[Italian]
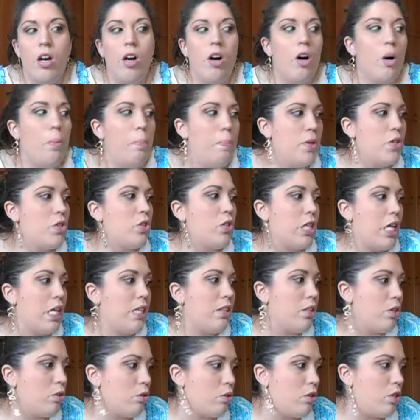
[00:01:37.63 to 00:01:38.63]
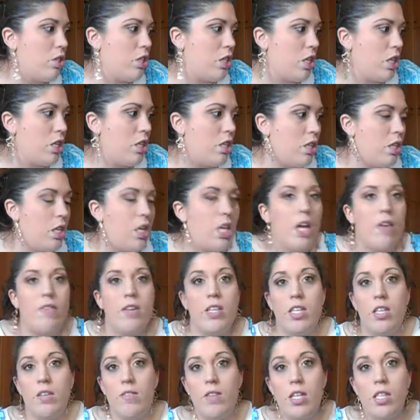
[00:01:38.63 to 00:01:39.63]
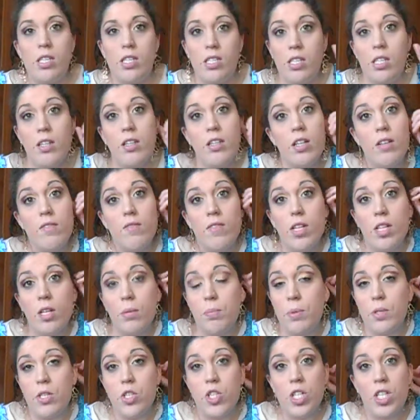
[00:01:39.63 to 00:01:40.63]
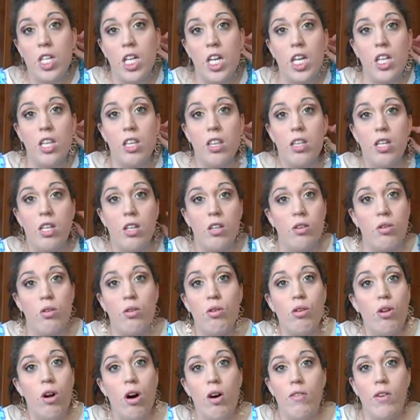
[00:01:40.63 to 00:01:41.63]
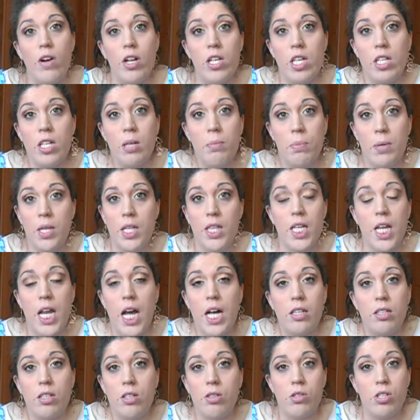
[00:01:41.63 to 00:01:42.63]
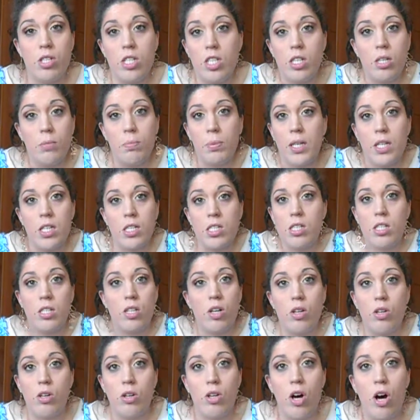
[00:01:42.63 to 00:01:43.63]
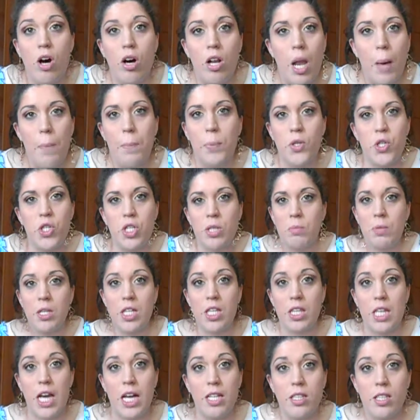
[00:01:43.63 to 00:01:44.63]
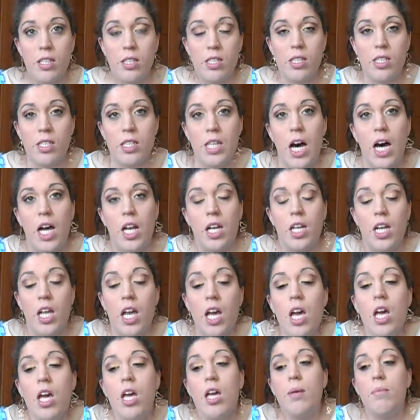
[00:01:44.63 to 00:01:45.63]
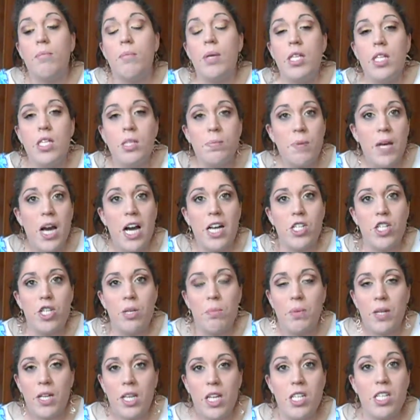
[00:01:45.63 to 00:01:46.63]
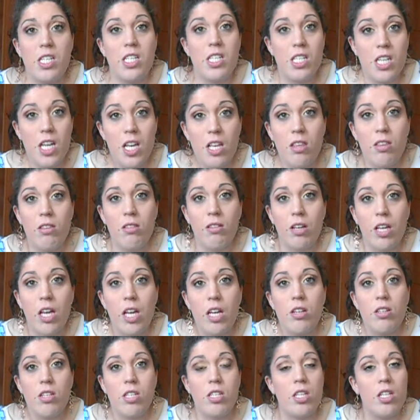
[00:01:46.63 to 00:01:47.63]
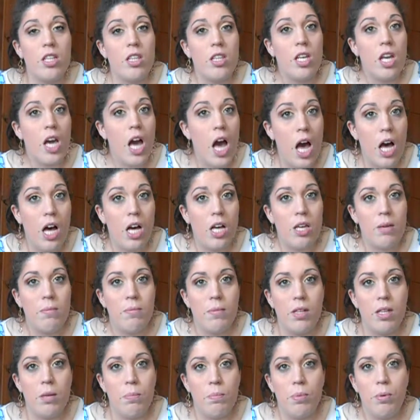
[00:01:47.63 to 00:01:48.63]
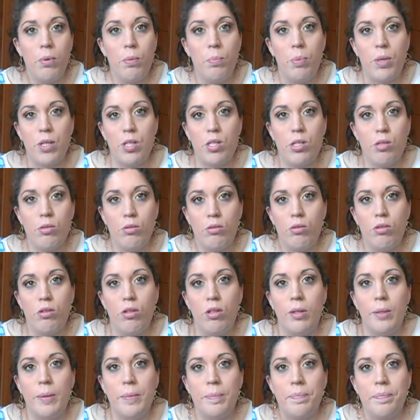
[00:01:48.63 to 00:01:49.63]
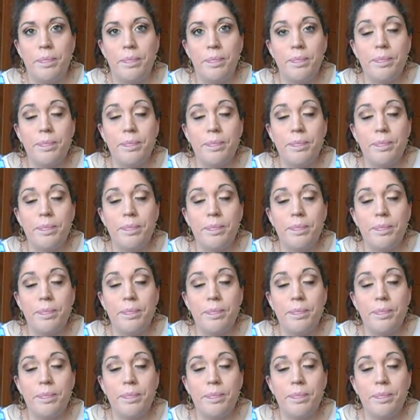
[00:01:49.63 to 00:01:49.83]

ho preso tanti rossetti, li avete visti nel video precedente, non ho voglia di prendere altri rossetti perché se no non ho la possibilità di testarli. Mi dispiace perché sento che i rossetti AIM di Pupa sono...